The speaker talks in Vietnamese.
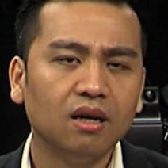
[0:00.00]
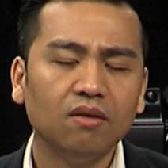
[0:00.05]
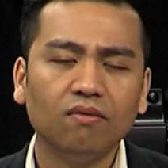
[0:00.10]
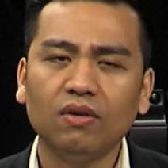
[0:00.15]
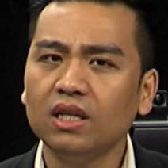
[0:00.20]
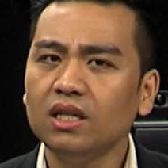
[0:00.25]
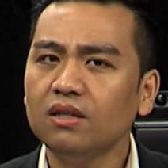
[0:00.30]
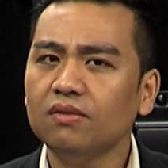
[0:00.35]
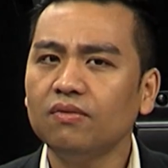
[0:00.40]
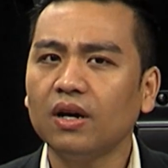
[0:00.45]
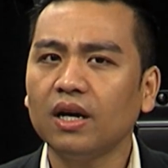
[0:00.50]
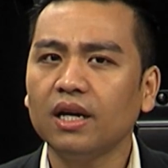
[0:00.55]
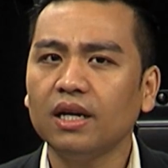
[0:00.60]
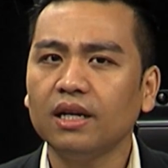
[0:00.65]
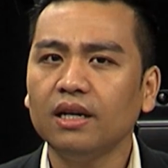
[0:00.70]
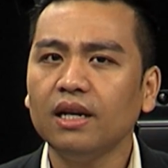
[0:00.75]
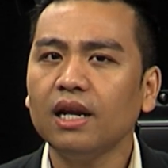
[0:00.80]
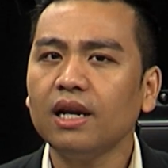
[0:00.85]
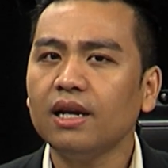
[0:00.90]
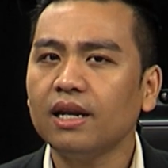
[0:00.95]
và như vậy
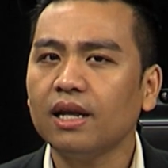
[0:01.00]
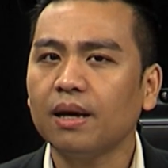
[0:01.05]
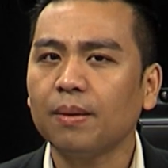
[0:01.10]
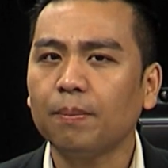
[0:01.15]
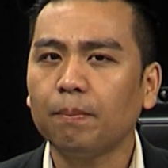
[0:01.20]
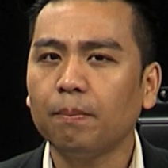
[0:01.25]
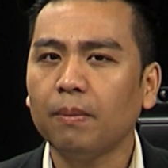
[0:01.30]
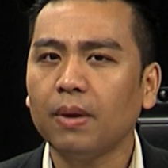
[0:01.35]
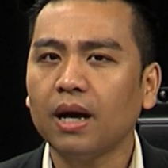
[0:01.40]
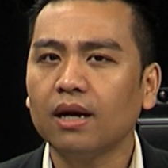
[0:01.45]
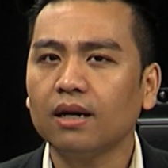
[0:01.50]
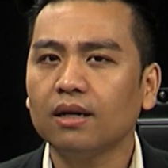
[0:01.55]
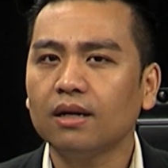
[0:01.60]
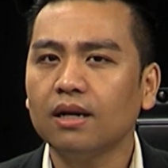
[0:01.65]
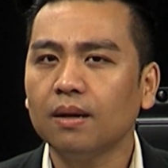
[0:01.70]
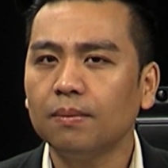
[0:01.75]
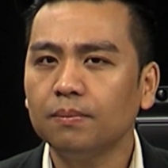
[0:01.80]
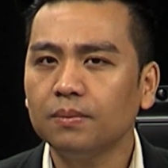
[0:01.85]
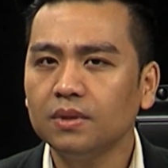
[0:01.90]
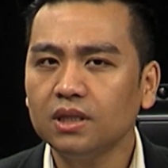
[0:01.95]
nét đẹp mang
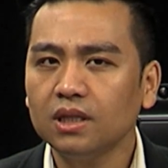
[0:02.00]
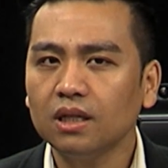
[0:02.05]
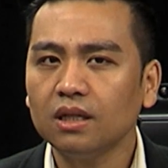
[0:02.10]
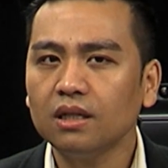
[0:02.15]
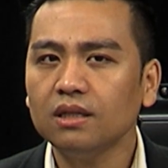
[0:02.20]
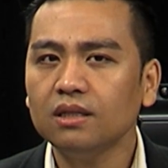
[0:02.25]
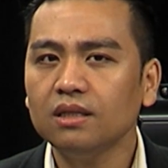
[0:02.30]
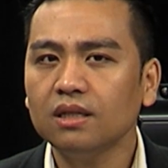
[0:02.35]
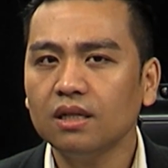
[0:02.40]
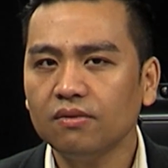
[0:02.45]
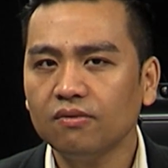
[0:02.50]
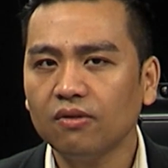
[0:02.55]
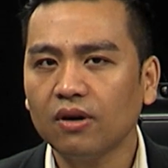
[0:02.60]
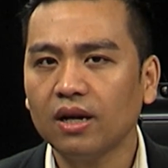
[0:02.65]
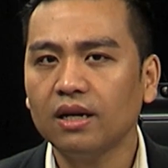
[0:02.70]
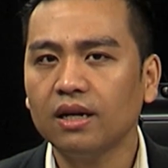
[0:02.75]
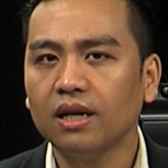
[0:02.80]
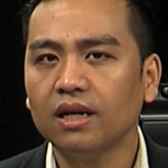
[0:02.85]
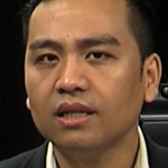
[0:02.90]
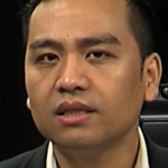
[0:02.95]
đậm chất nhân
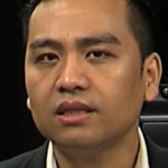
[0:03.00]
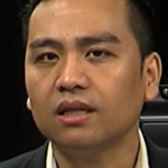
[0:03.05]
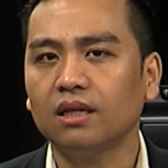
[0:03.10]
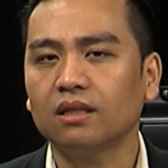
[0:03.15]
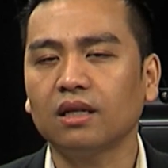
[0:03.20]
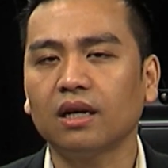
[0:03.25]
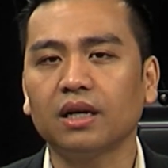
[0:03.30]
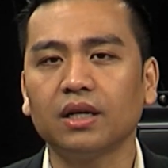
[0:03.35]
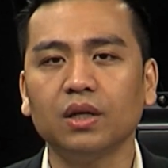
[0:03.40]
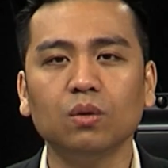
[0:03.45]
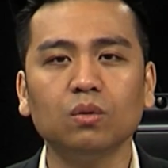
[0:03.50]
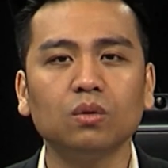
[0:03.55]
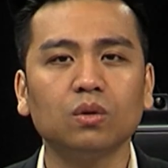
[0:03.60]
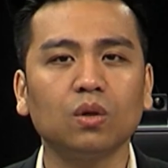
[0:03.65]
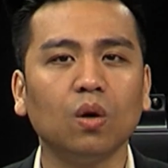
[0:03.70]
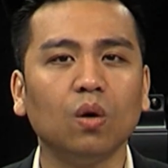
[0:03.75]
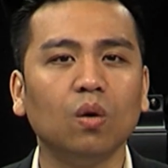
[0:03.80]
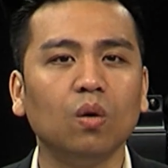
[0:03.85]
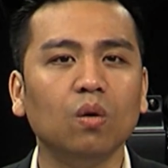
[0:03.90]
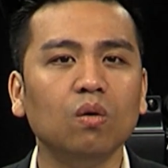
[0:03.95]
văn đã trở thành yếu
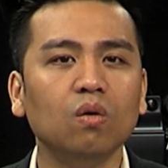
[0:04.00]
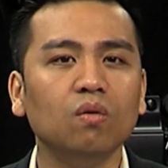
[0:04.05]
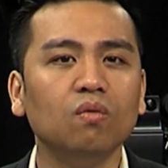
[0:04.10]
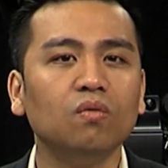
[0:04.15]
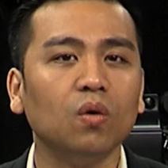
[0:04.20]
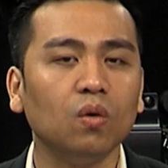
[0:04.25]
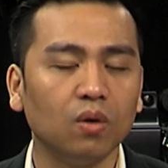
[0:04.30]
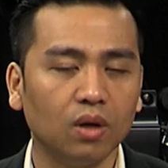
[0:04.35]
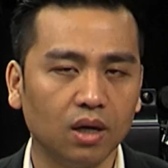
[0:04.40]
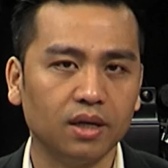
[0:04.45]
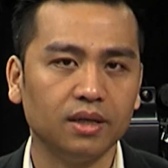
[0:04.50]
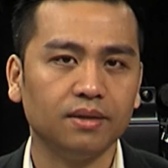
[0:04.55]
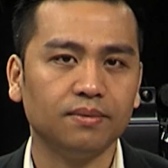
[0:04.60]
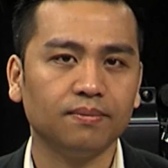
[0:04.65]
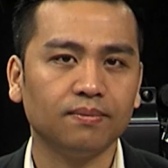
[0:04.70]
tố vụ lợi.